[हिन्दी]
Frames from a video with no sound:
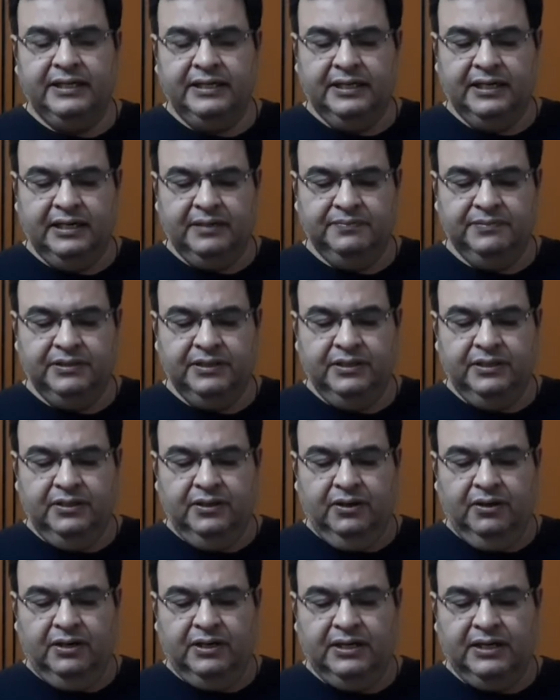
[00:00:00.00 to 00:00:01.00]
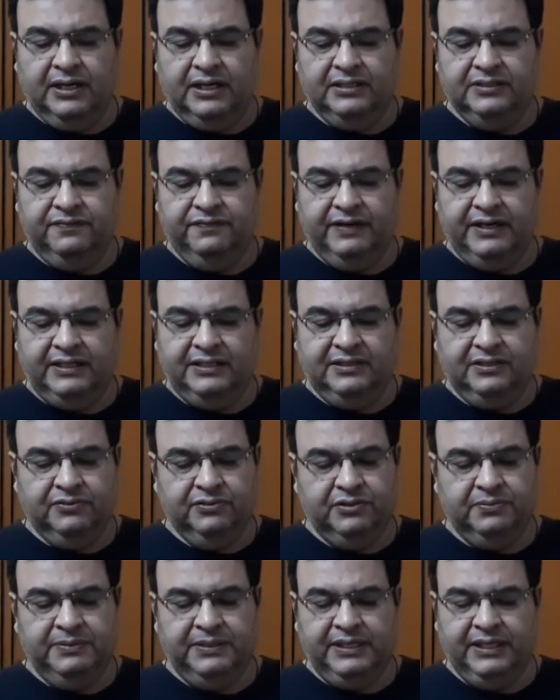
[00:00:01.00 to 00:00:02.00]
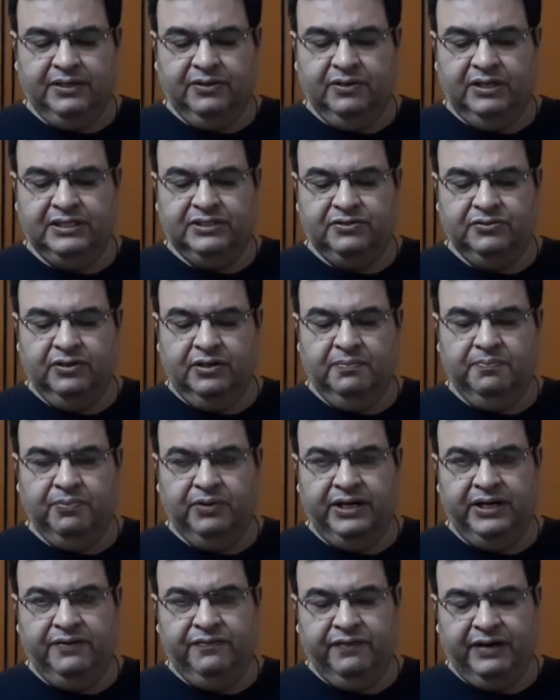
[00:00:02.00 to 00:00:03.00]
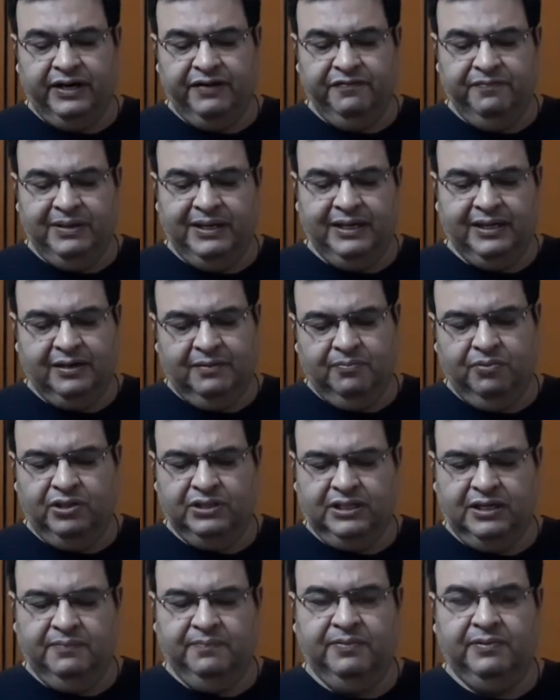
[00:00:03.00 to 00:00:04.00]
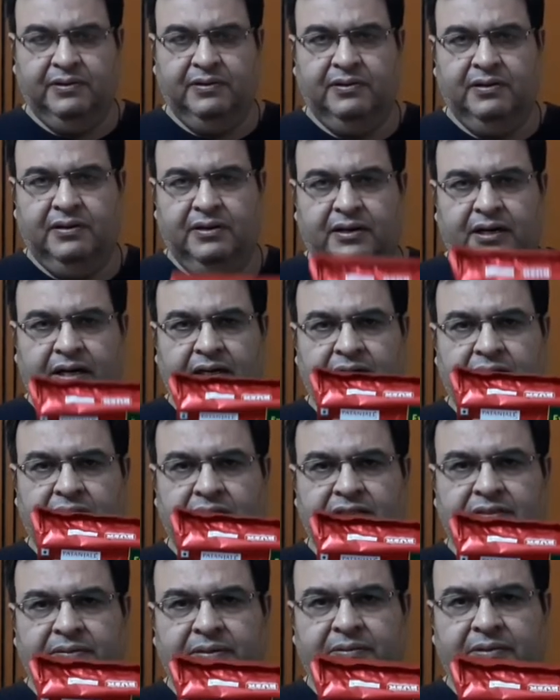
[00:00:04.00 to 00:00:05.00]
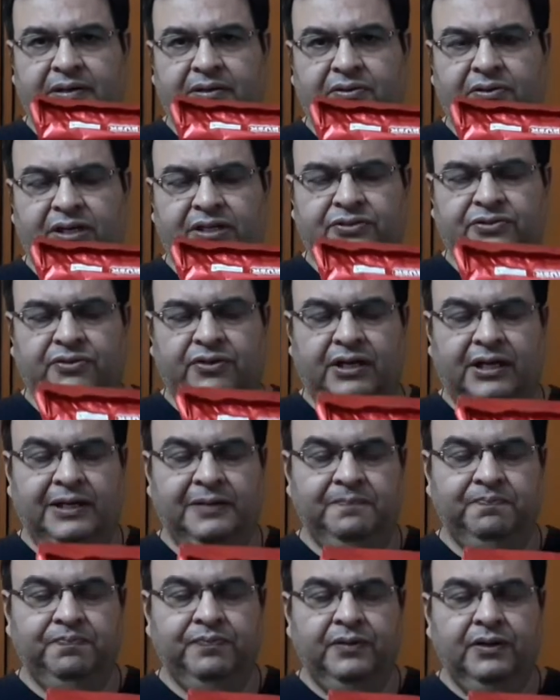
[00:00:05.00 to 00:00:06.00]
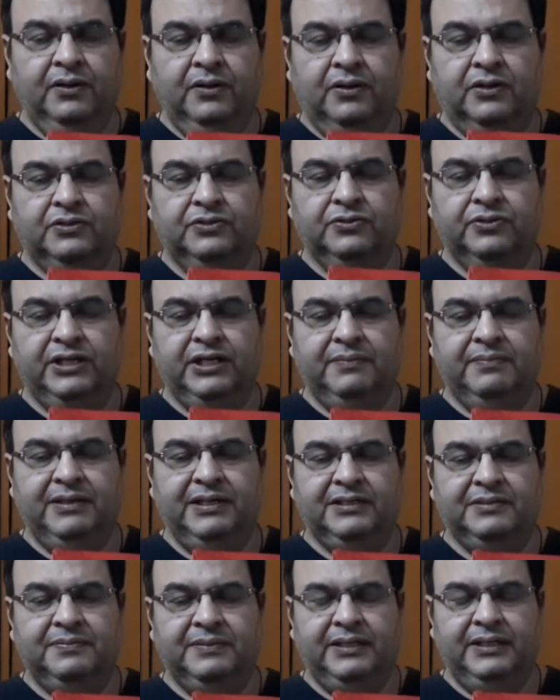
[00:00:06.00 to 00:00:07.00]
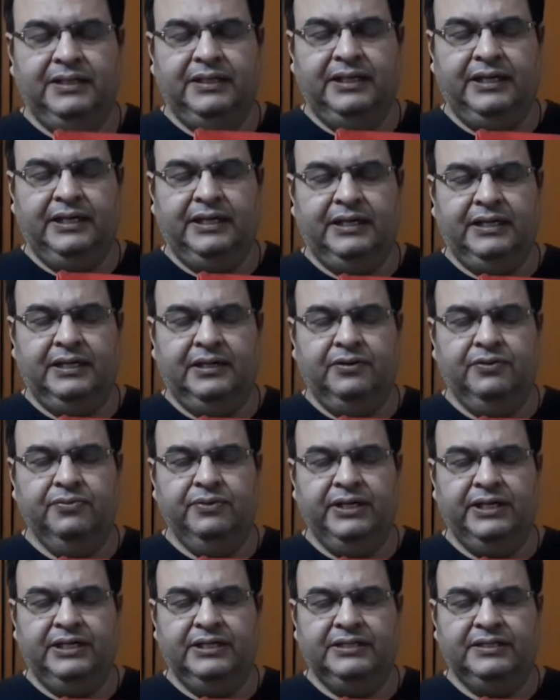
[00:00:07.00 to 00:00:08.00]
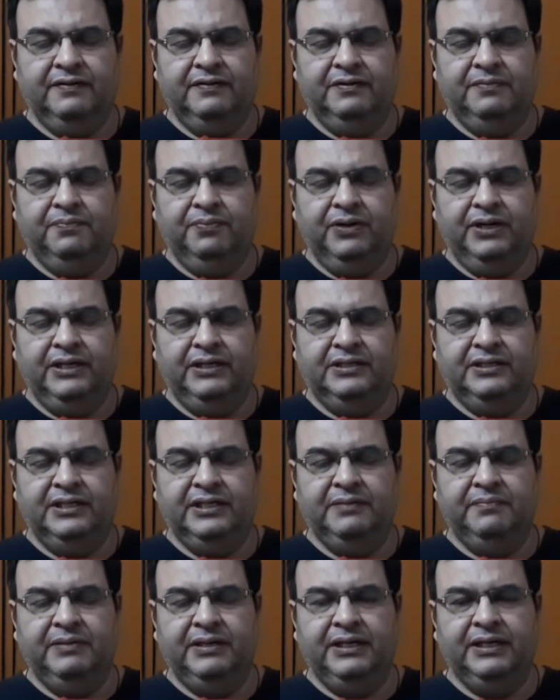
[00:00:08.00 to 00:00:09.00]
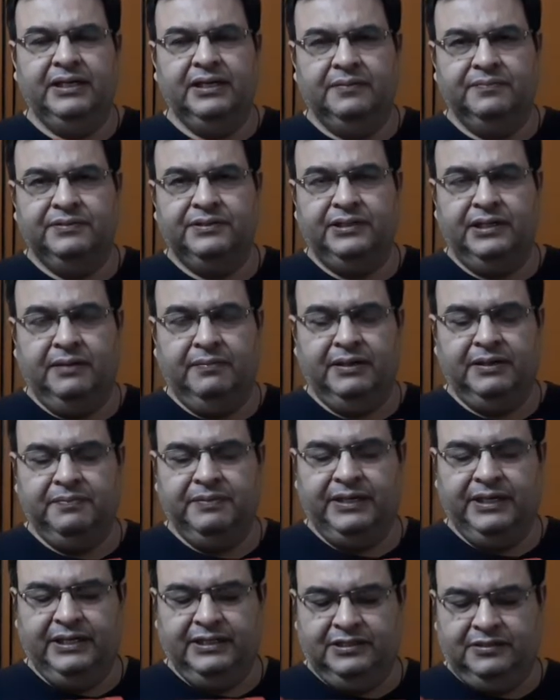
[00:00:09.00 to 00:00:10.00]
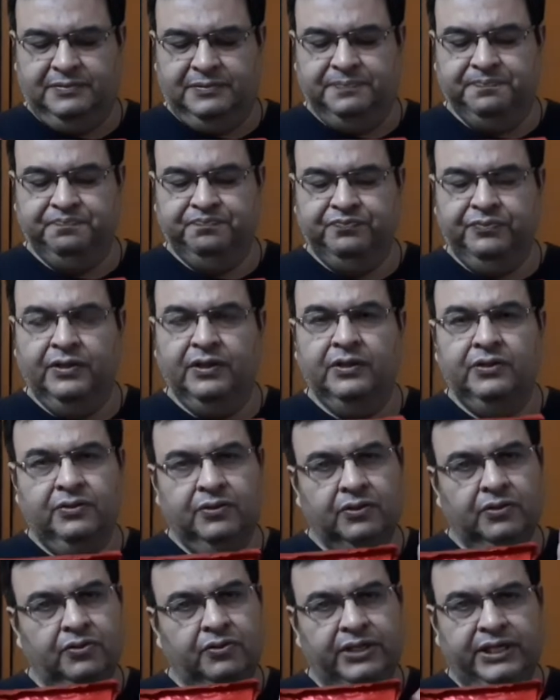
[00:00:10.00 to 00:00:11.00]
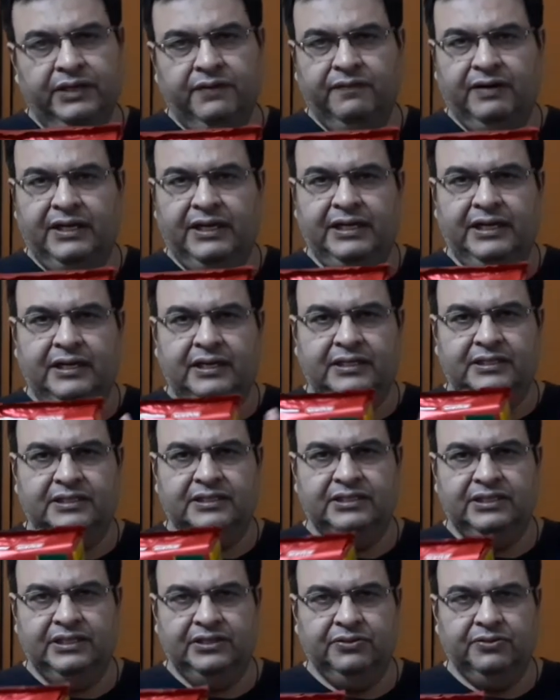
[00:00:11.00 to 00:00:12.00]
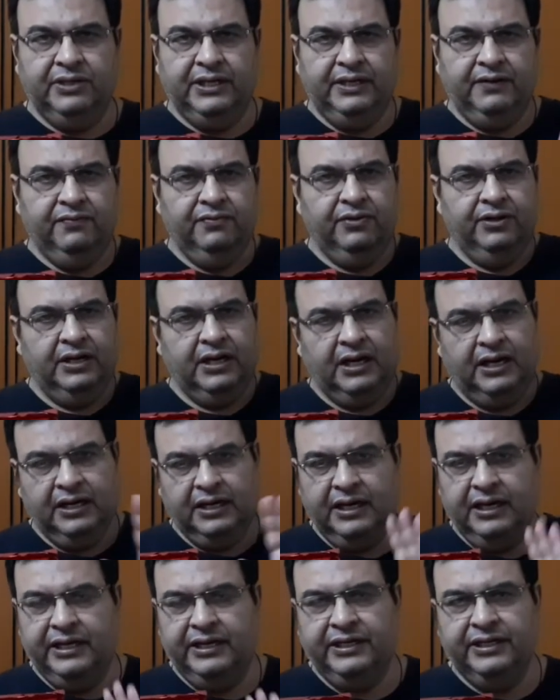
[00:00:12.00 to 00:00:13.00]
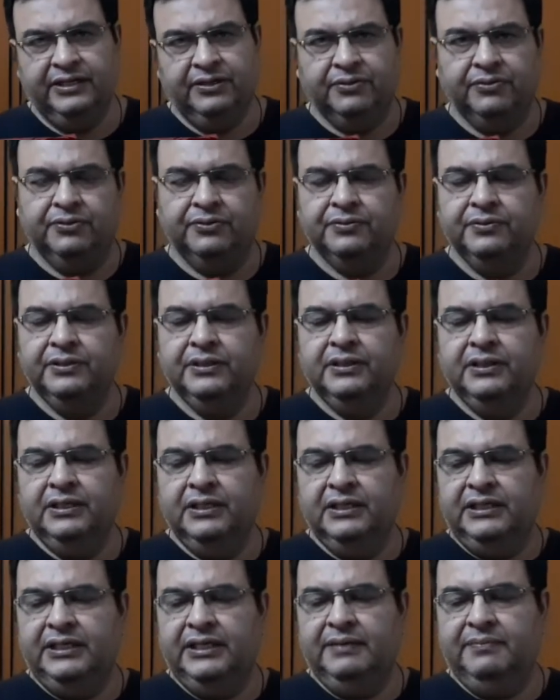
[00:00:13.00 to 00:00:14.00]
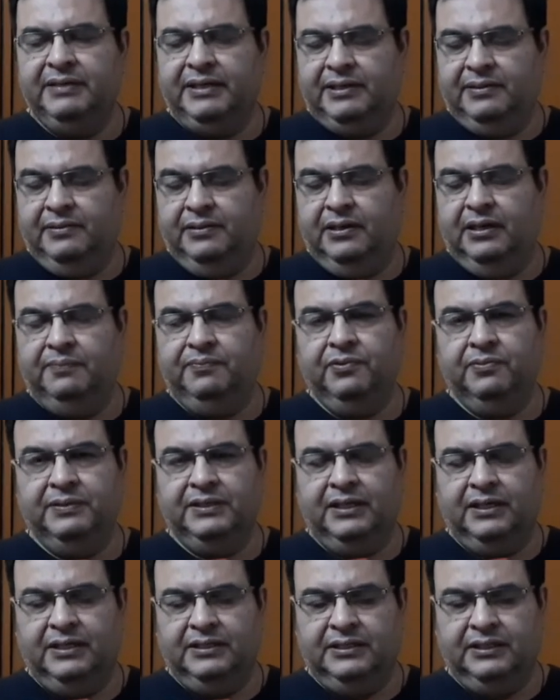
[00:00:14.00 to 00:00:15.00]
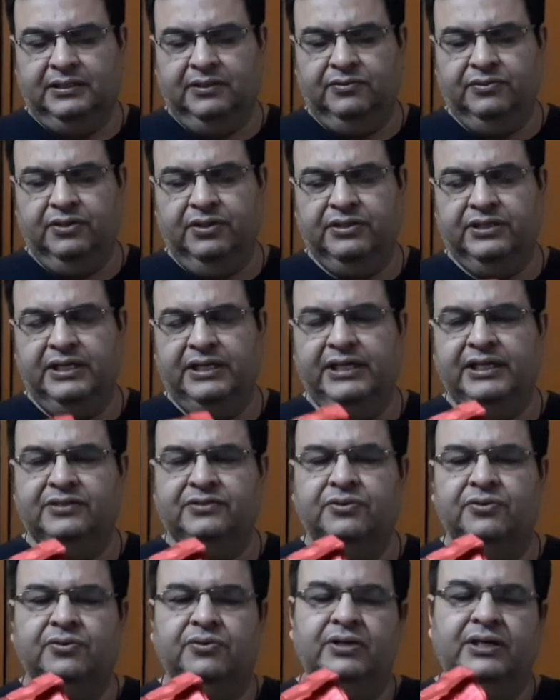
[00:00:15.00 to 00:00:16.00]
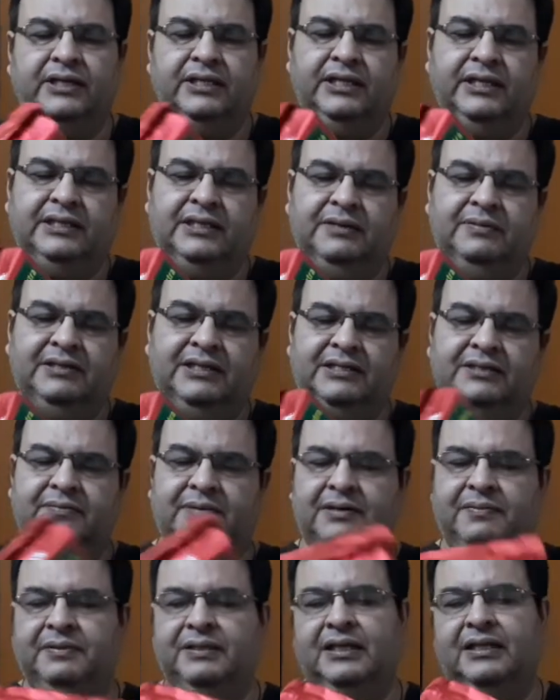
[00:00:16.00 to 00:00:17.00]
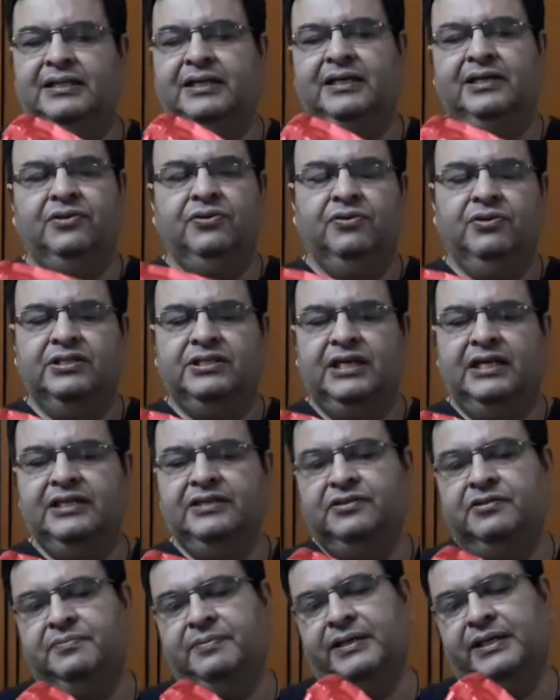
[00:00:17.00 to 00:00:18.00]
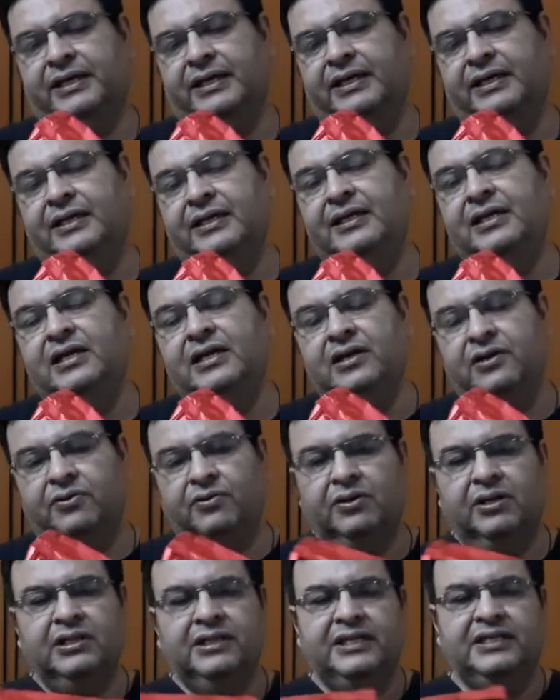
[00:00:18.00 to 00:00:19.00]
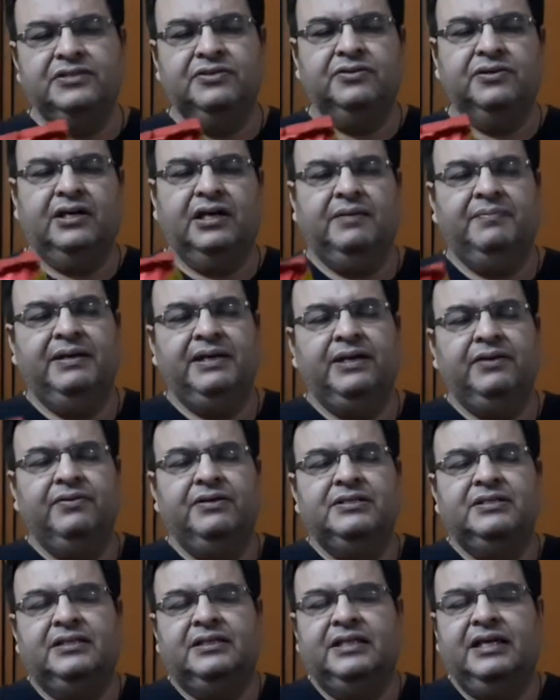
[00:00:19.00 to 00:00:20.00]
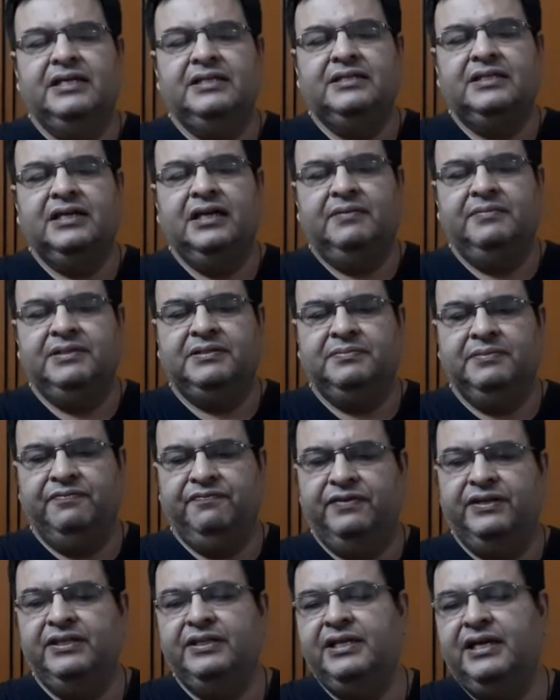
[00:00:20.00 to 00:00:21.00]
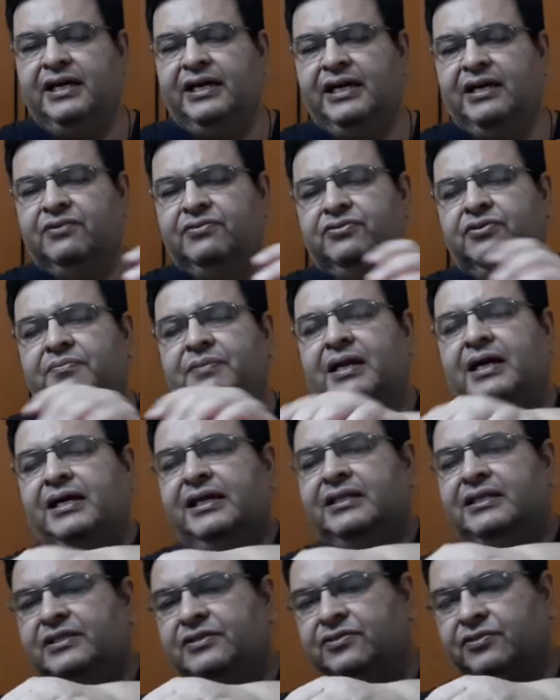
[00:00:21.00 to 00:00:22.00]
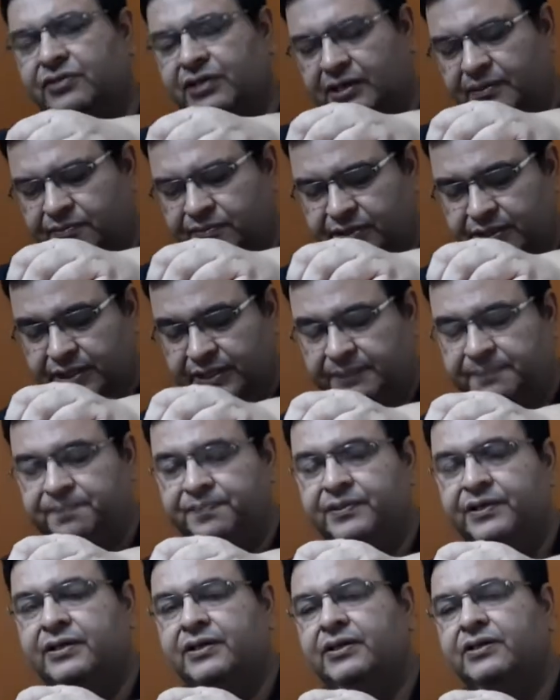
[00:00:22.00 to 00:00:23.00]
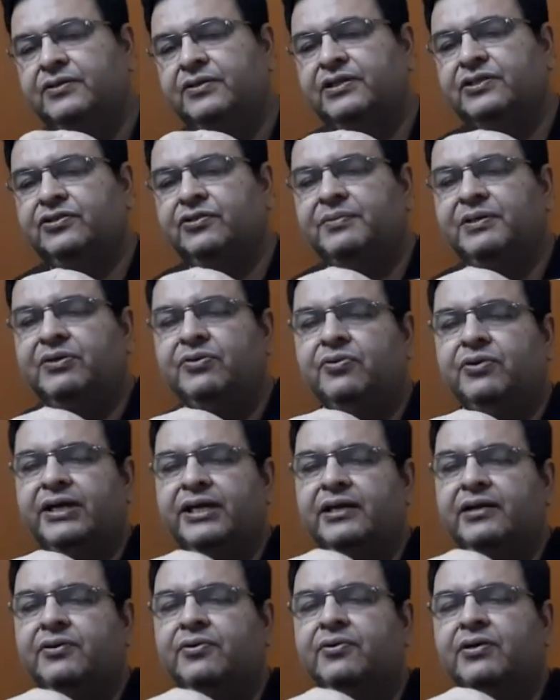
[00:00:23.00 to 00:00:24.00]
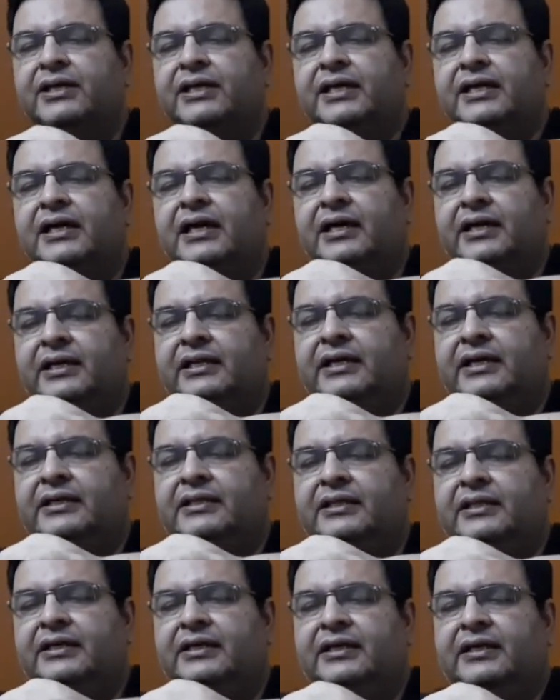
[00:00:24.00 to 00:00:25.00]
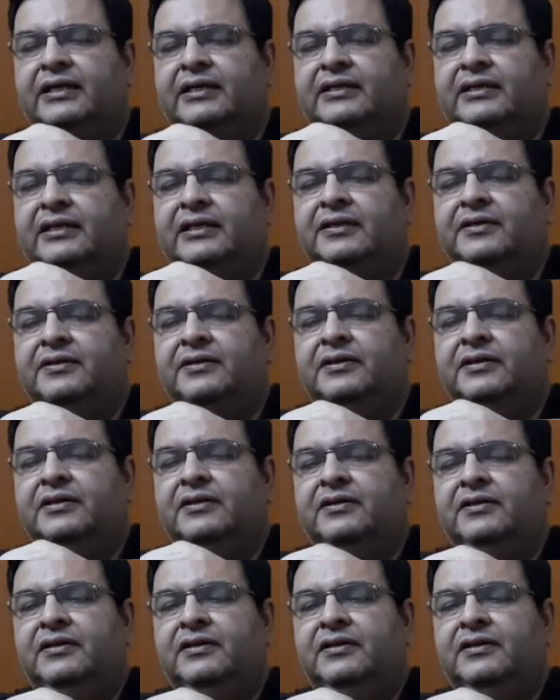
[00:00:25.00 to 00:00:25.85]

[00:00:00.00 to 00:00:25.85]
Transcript: 8 ग्राम और ट्रांस फैट्स कुछ भी नहीं कोलेस्ट्रॉल 0.5 मिलीग्राम बहुत कम इसमें कोलेस्ट्रॉल है और सोडियम है इसमें एट टू एटी सेवन पॉइंट थ्री मिलीग्राम्स नमक भी है इसमें तो ग्लूटेन वाली एलर्जी जिनको है वो ना खाएंगे दोनों ये मैं आपको बताना चाहता हूँ तो चलिए इसको खोल के देखते हैं जैसे मैंने बता दिया ये दोनों चालीस रुपये के हैं टोटल तीन सौ ग्राम है क्योंकि सत्ताईस ग्राम इसमें फ्री दिया गया उसको मिला के तीन सौ ग्राम होते हैं तो इसको भी खो के खोल के खा के देखते हैं पड़ता है